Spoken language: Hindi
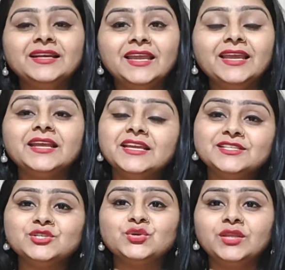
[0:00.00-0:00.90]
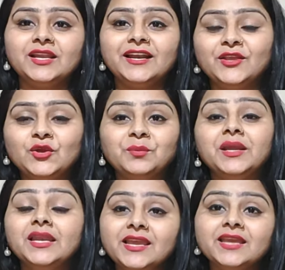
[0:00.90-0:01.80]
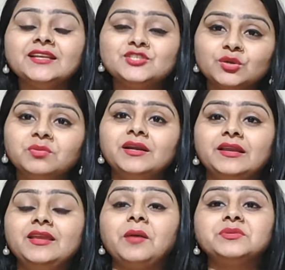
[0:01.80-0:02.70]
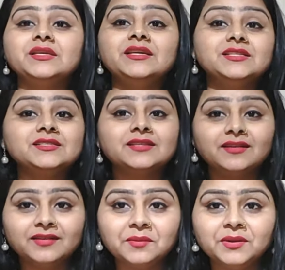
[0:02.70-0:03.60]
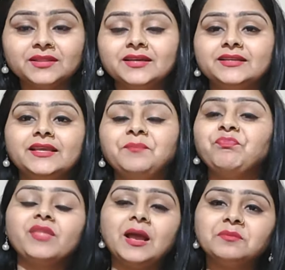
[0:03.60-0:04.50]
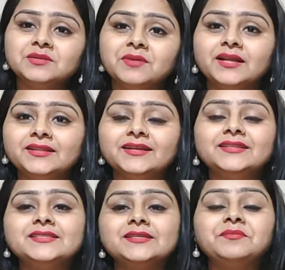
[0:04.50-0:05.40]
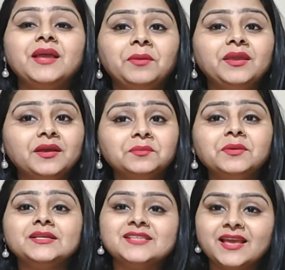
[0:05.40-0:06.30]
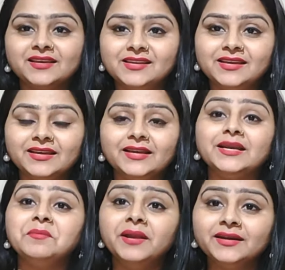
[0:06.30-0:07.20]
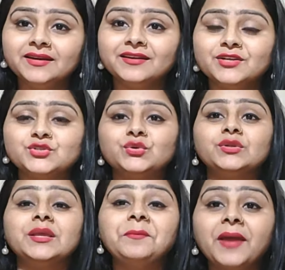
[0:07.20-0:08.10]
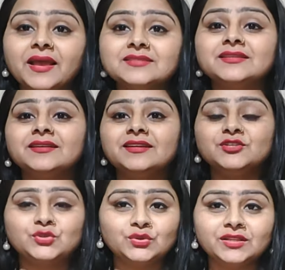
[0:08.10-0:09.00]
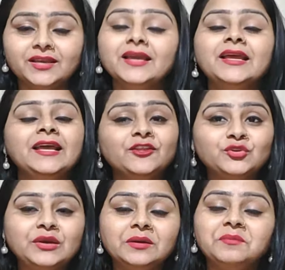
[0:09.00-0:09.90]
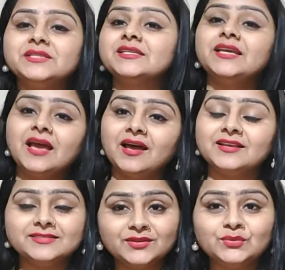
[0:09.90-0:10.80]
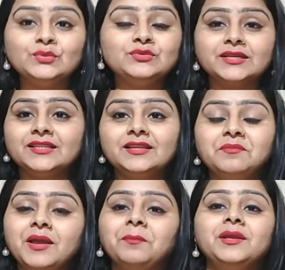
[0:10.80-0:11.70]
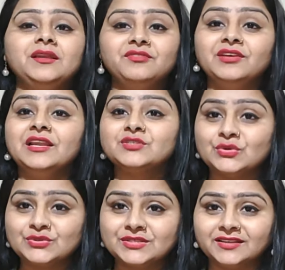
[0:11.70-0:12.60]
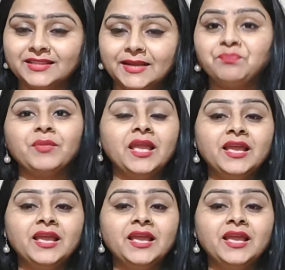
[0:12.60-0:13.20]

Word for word: ठीक है ये चीज होती है लड़कियों में लेकिन जब लड़की आपसे ये चीज करना बंद कर दे आपसे बात करते समय आपकी हर बात से एग्री करे डिबेट करना छोड़ दे बहस करना छोड़ दे तो इट मीन्स कि हाँ जरूर उसके दिल में आपके लिए फीलिंग्स हो सकती है